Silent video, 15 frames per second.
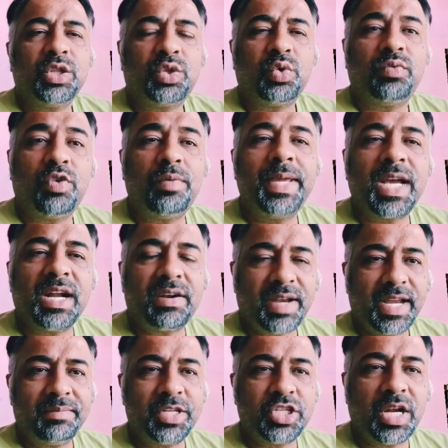तो वो भी अगर
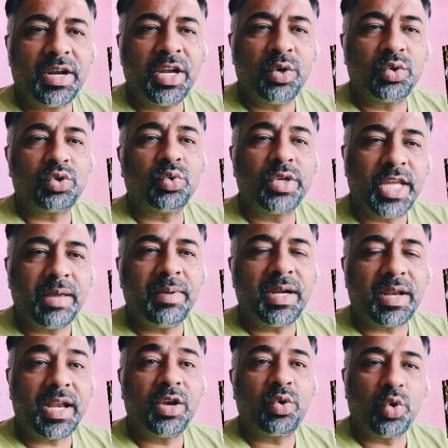ट्रेन में चल रहे हो तो उनकी भी
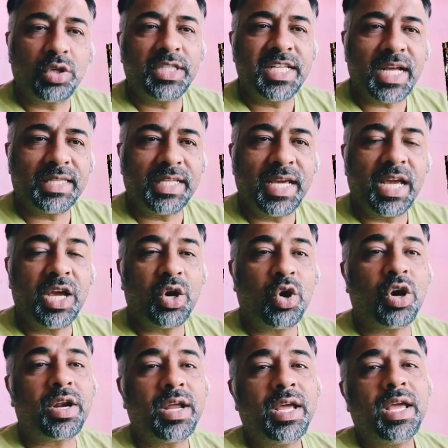ट्रेन रोक दी जाती है
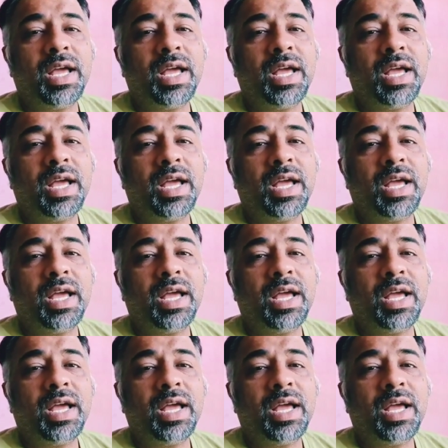और